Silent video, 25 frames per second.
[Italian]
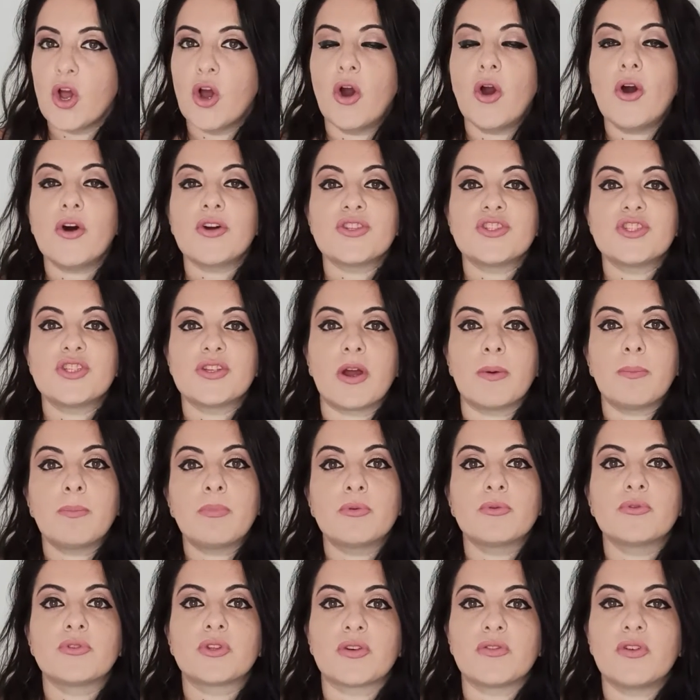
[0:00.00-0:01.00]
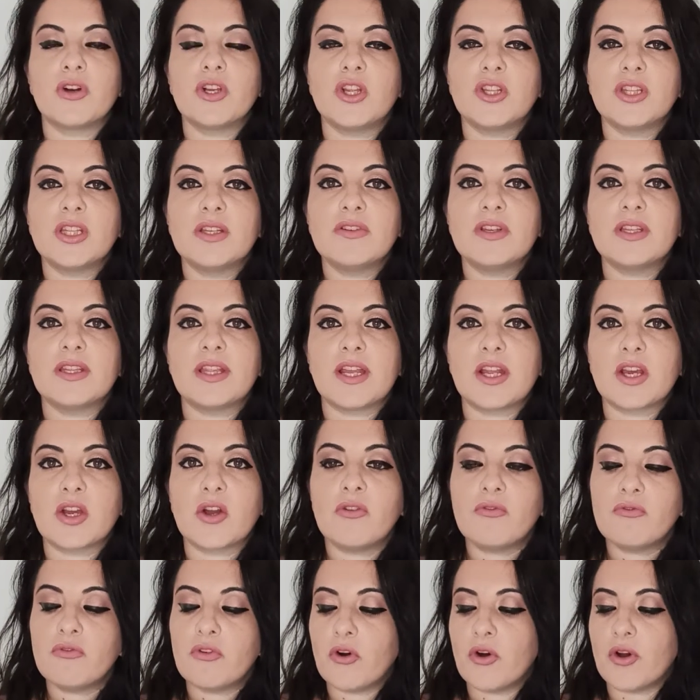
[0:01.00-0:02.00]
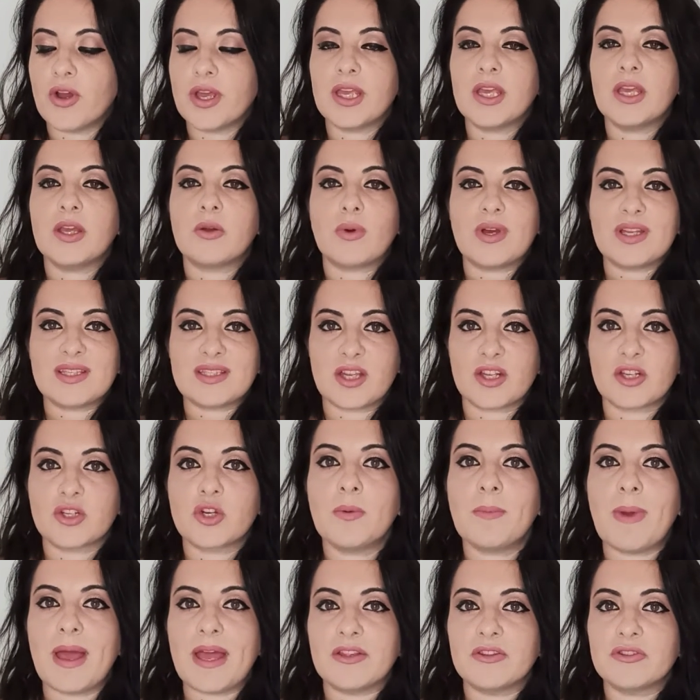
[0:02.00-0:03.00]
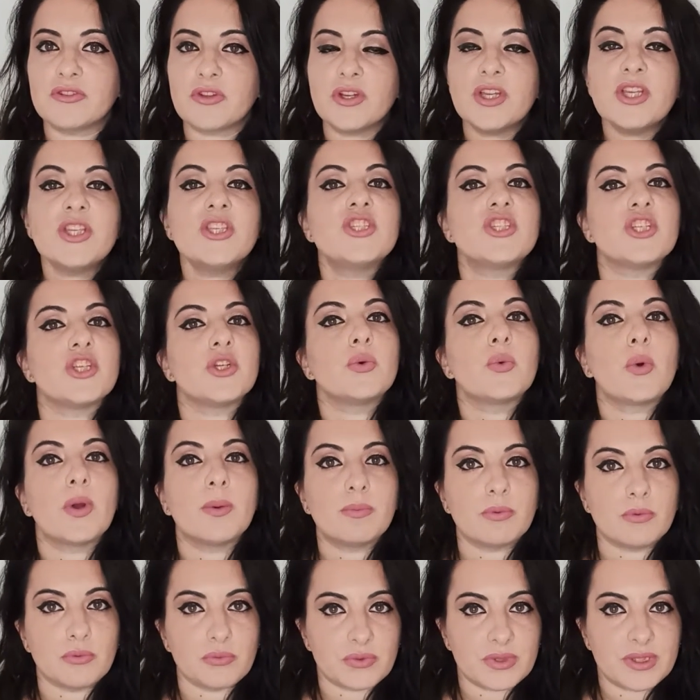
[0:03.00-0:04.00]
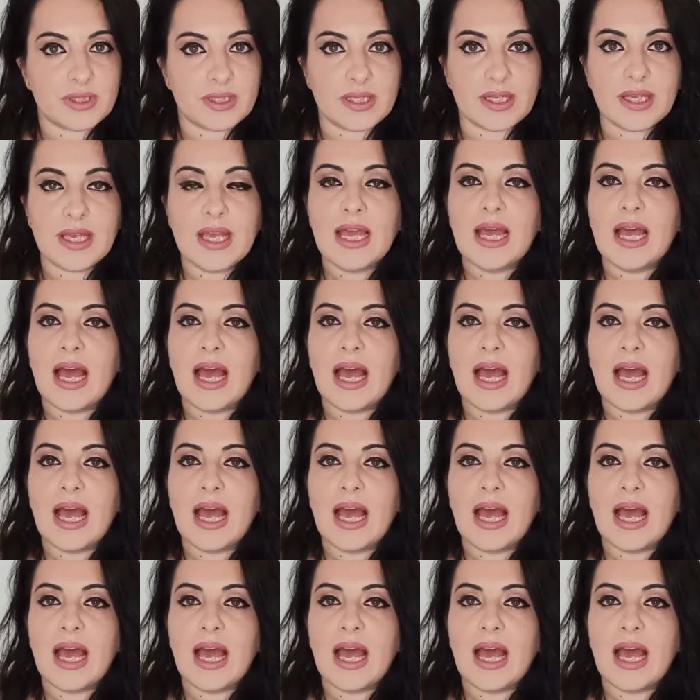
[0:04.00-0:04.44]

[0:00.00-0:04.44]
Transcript: Oggi appunto voglio dividere con voi questo argomento in 5 punti.